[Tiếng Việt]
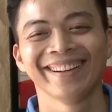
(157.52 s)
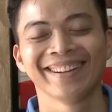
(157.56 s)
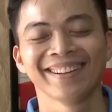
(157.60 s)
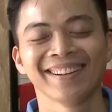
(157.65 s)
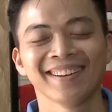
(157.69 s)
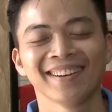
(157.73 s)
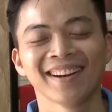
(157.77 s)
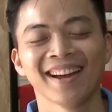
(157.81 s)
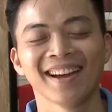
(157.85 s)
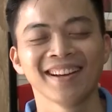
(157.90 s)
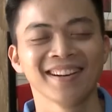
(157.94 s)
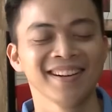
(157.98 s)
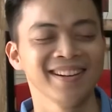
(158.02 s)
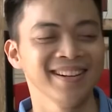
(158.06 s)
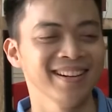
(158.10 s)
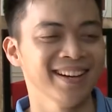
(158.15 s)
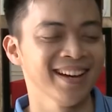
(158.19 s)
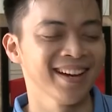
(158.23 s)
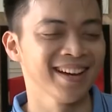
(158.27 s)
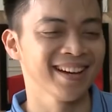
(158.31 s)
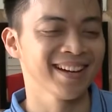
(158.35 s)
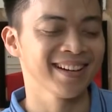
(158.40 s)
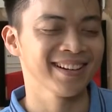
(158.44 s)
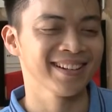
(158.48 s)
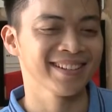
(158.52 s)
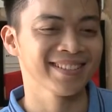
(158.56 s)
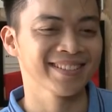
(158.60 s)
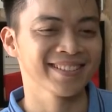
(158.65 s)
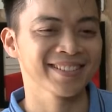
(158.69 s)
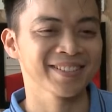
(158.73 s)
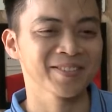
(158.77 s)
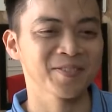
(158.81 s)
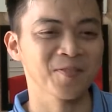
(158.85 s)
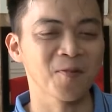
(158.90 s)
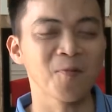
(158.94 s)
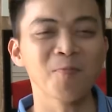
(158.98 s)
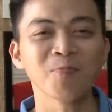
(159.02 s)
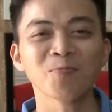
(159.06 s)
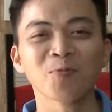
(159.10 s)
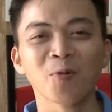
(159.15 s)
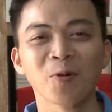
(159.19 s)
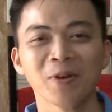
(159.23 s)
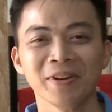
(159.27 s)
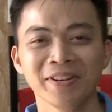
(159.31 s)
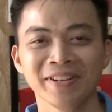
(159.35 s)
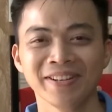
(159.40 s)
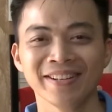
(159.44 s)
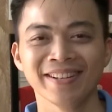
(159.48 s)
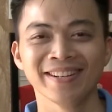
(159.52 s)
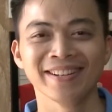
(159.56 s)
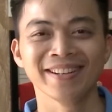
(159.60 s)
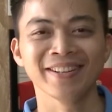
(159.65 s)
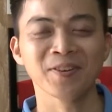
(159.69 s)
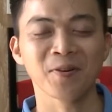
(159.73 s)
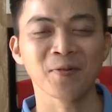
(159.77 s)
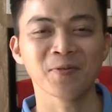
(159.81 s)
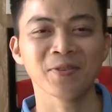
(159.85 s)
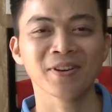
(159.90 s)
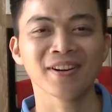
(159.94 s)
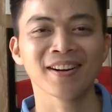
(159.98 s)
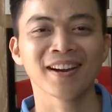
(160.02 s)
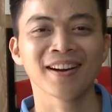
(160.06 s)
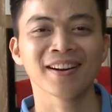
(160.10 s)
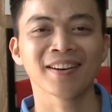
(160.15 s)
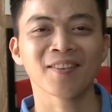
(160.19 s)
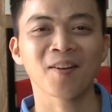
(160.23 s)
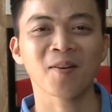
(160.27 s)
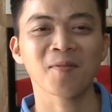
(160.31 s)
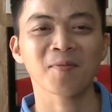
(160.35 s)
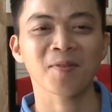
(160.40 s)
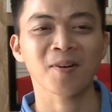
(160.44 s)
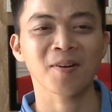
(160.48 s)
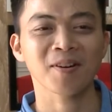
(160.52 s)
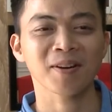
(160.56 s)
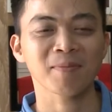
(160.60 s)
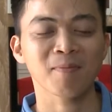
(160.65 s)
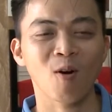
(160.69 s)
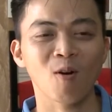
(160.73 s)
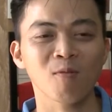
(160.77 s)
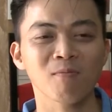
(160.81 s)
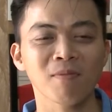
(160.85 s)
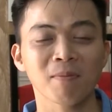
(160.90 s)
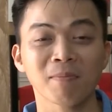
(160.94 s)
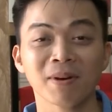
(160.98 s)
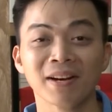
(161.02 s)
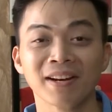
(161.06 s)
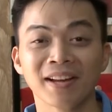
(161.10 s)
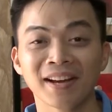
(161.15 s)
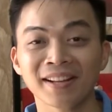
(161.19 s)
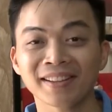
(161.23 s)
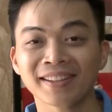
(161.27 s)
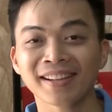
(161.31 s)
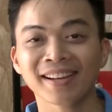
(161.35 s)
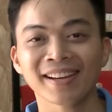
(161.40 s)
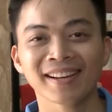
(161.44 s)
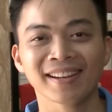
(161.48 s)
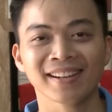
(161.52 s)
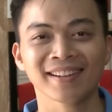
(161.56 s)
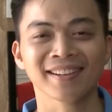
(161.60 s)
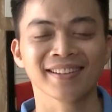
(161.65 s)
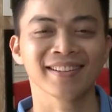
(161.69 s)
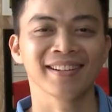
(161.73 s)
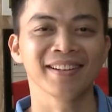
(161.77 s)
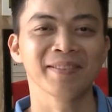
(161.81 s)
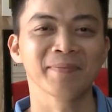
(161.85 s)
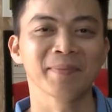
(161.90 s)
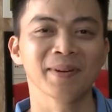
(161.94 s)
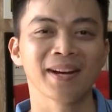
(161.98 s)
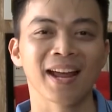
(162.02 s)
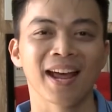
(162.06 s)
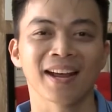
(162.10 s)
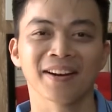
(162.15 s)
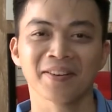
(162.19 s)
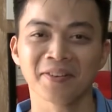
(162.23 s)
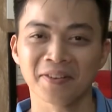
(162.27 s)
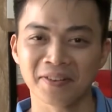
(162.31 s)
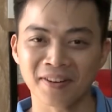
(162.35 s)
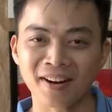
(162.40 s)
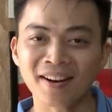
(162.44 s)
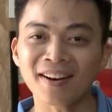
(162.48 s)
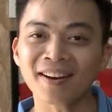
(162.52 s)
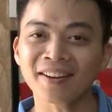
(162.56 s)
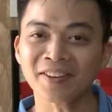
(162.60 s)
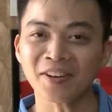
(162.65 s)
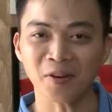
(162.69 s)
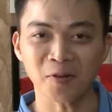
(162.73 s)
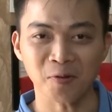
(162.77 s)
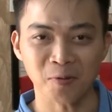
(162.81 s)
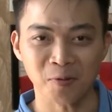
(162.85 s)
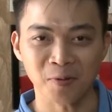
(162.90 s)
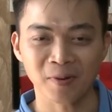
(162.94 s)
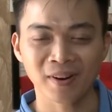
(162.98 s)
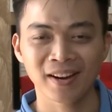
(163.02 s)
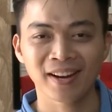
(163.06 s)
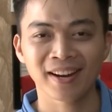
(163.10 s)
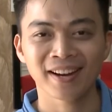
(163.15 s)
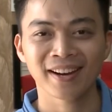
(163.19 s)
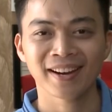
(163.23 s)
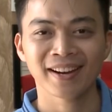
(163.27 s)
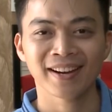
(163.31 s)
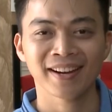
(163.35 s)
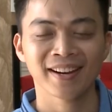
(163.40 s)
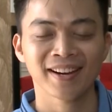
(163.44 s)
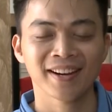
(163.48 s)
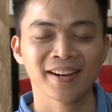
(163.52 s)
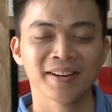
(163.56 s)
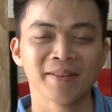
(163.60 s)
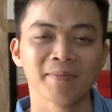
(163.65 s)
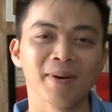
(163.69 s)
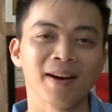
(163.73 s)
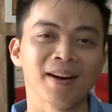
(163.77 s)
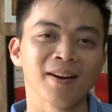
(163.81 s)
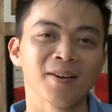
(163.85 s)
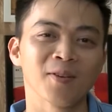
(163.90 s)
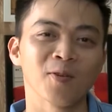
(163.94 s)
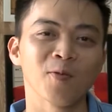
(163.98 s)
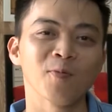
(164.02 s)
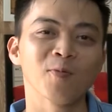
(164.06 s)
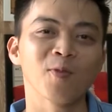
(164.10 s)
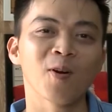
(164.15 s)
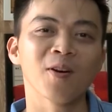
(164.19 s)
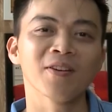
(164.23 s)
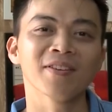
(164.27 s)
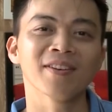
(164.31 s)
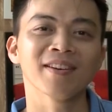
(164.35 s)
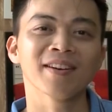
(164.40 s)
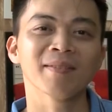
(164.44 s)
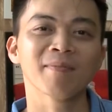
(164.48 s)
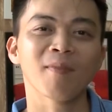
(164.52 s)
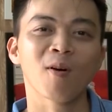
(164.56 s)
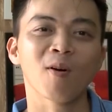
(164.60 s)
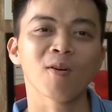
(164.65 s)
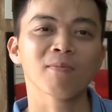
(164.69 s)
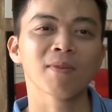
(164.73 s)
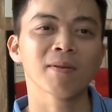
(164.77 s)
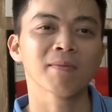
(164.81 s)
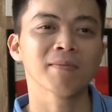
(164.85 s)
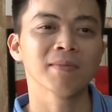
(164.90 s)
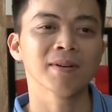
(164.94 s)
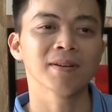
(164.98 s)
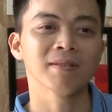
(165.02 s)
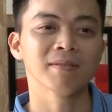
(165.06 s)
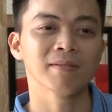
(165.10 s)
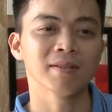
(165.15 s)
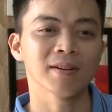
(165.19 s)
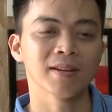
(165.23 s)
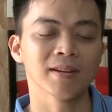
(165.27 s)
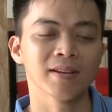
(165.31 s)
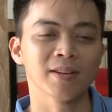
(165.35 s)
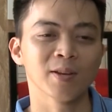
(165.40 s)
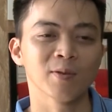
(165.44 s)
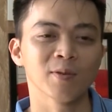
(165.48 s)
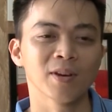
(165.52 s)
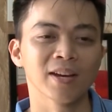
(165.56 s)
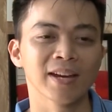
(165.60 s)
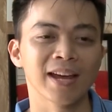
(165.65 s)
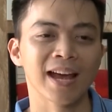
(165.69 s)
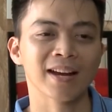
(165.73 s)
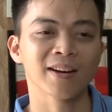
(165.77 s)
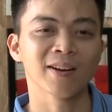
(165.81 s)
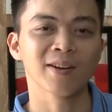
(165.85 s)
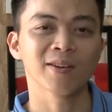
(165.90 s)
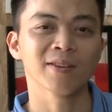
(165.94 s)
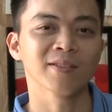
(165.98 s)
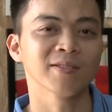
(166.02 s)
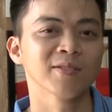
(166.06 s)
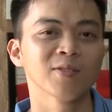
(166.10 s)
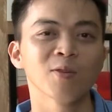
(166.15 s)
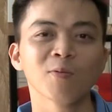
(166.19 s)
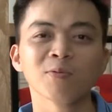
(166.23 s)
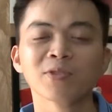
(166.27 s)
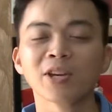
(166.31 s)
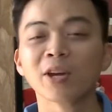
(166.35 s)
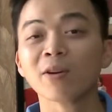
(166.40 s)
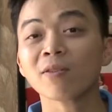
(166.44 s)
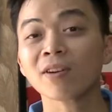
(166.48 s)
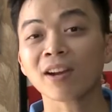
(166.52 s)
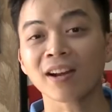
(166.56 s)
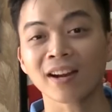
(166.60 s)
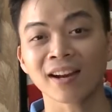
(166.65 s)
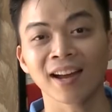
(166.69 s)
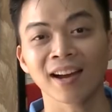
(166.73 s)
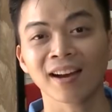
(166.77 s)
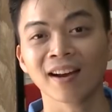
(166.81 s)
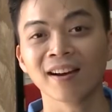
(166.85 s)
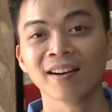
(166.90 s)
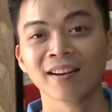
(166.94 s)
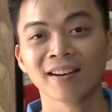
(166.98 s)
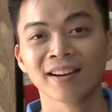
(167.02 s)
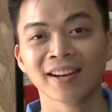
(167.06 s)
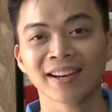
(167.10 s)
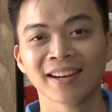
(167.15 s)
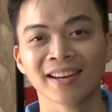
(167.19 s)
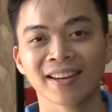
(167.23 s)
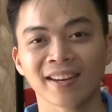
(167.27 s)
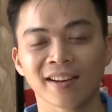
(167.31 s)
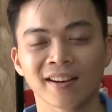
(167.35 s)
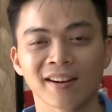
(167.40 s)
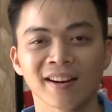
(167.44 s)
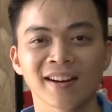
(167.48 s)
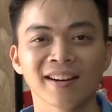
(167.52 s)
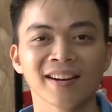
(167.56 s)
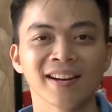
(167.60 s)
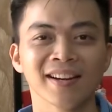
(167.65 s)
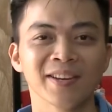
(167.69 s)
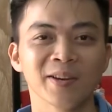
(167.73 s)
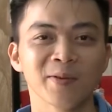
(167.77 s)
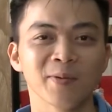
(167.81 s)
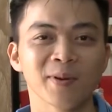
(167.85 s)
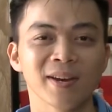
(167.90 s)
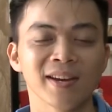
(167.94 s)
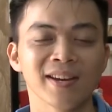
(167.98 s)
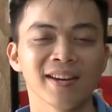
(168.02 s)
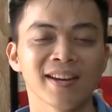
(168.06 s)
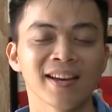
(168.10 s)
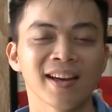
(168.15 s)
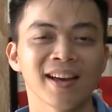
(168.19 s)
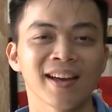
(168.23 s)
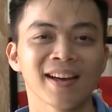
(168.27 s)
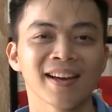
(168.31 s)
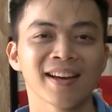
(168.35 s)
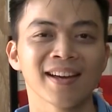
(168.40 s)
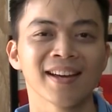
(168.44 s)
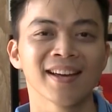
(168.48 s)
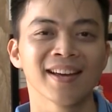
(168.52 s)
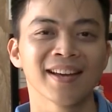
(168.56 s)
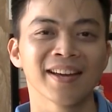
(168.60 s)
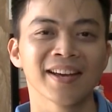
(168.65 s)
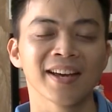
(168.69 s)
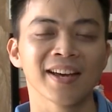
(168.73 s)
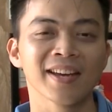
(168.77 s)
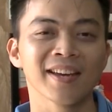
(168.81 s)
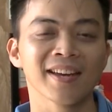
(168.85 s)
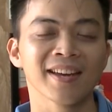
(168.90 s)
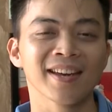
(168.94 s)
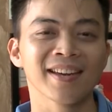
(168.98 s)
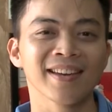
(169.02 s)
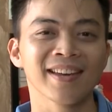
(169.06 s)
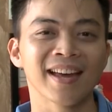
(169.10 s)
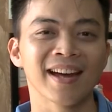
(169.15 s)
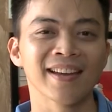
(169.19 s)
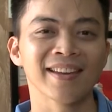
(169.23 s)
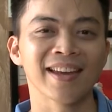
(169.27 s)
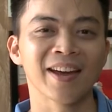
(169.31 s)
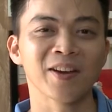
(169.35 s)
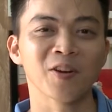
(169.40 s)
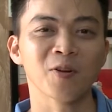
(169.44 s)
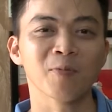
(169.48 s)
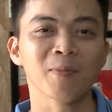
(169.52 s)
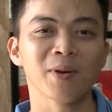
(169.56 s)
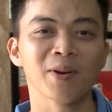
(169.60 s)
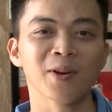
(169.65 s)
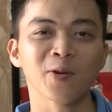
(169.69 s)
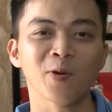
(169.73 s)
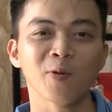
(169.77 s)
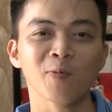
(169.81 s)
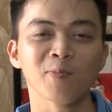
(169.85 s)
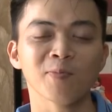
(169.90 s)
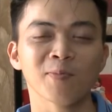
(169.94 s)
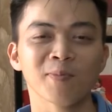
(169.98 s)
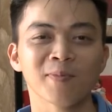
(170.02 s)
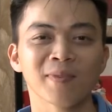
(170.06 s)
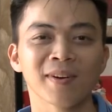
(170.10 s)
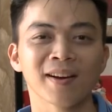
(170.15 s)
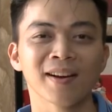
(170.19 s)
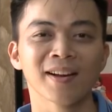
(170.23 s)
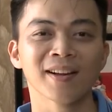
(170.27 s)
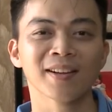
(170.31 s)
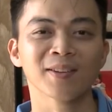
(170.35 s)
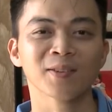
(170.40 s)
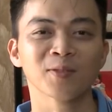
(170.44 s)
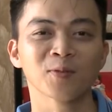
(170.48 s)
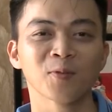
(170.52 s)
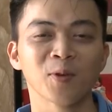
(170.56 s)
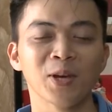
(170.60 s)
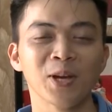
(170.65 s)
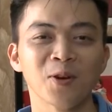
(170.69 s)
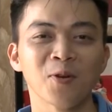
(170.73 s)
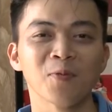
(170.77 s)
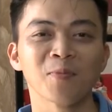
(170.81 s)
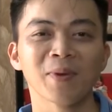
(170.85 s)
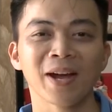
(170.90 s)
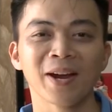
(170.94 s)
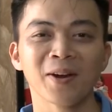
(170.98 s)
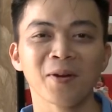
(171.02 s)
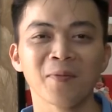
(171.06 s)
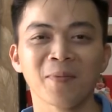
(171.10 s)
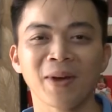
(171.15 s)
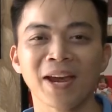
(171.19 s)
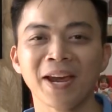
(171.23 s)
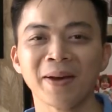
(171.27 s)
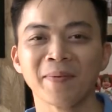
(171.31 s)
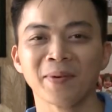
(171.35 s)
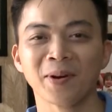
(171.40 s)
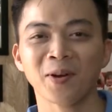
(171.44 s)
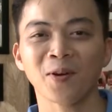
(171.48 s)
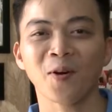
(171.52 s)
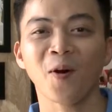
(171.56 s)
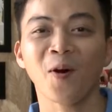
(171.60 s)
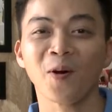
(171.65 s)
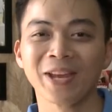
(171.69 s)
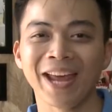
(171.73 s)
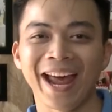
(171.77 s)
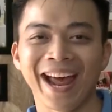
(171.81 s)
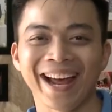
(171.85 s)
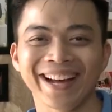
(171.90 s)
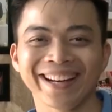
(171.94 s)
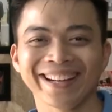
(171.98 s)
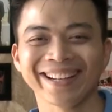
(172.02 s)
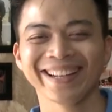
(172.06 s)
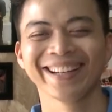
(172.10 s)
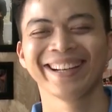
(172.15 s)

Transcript: thực ra thì ờ, cũng tùy ví dụ như là có có cái món mà mình thích á, thì mình ăn được rất là nhiều mà cũng có những cái món mà mình ờ, nhiều khi ăn được một chút xíu là là ngưng cho nên là nhiều khi cái cái dạ dày của mình nó cũng ờ, tùy lúc này lúc kia mà nó co giãn